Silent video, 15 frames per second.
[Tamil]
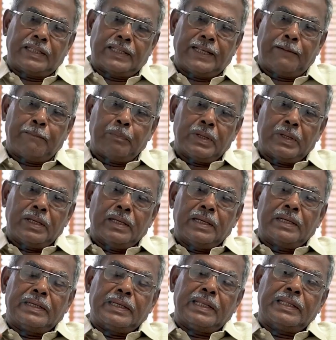தேதி
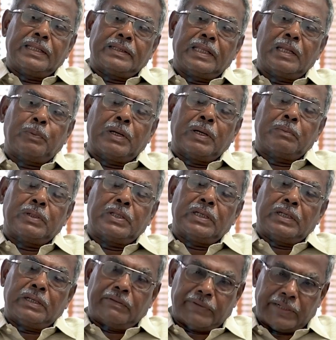நீதி தீர்ப்பு என்பது
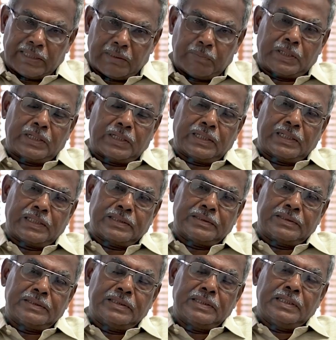வழங்கப்பட்டிருக்கிறது
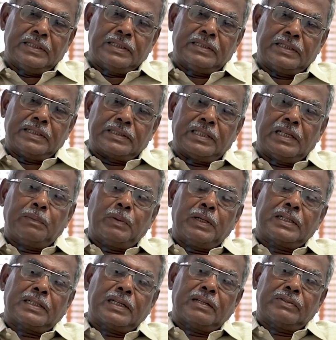இந்த
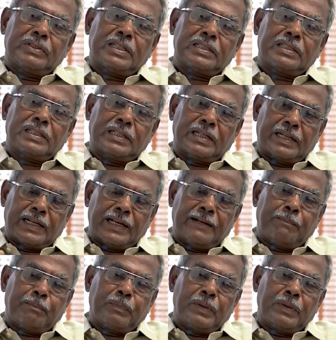தீர்ப்பில் இருக்கிற விசேஷம் என்னென்னா